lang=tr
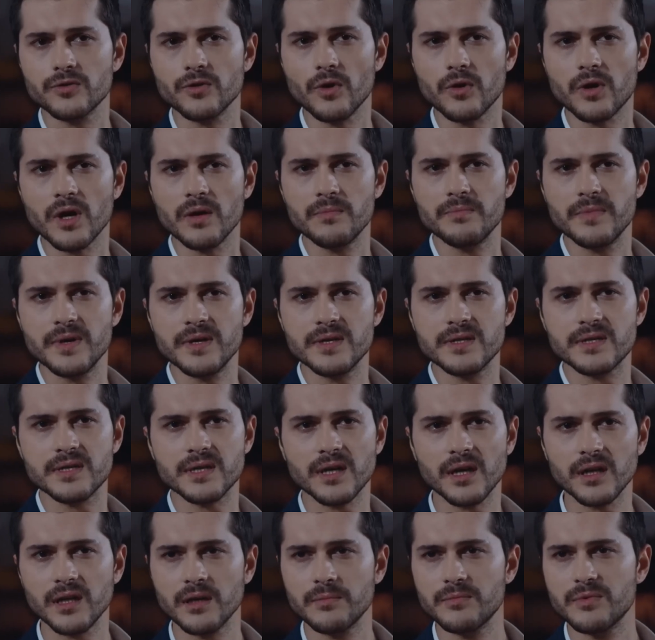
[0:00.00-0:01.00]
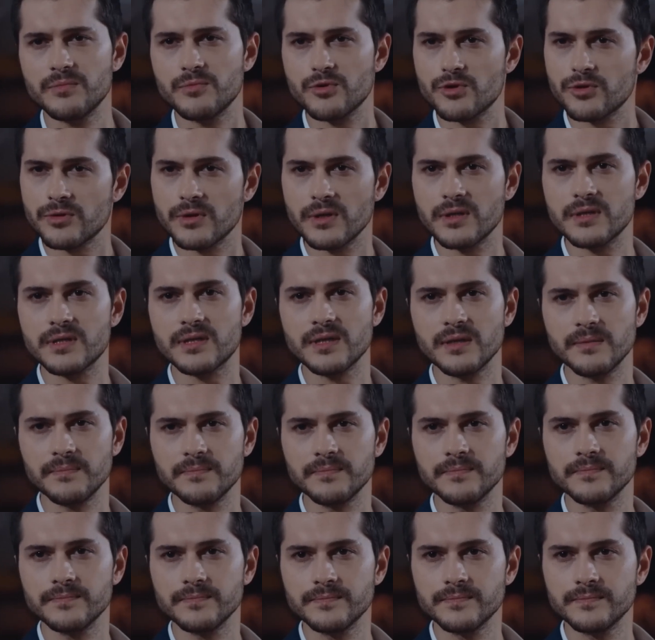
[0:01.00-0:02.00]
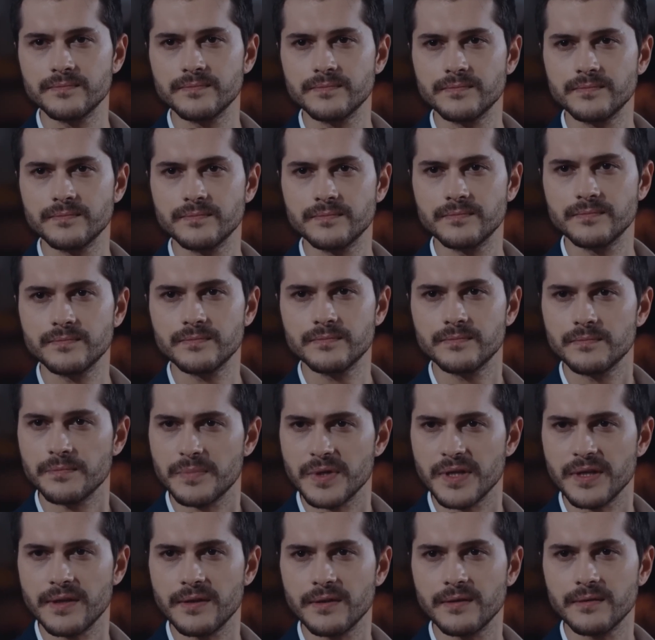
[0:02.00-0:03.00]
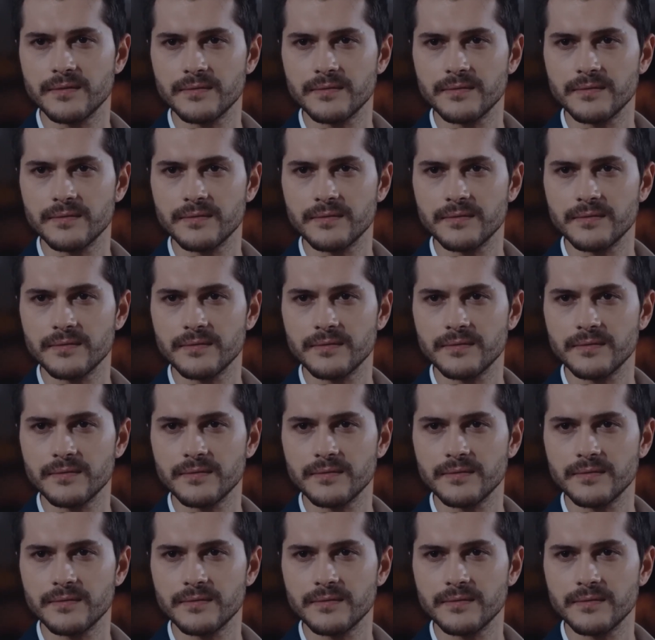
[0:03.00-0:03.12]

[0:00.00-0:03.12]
Gökhan Bey'in sağlam bir müşterisiyim. Bil.